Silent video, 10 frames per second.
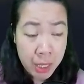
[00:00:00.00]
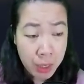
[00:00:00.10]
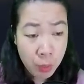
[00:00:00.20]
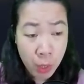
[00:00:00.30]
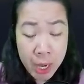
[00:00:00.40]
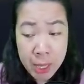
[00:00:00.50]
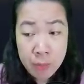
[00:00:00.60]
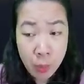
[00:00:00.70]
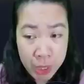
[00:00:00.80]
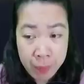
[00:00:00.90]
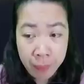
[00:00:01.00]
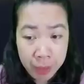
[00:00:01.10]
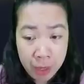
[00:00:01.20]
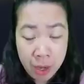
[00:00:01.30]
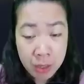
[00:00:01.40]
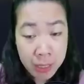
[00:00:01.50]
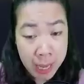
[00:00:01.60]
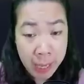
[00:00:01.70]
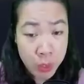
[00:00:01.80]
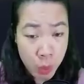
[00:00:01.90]
không có lấy một điểm tựa, thì
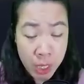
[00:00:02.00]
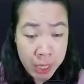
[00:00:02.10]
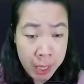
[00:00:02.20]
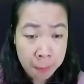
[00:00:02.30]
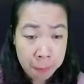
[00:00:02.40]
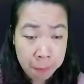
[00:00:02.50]
anh xuất hiện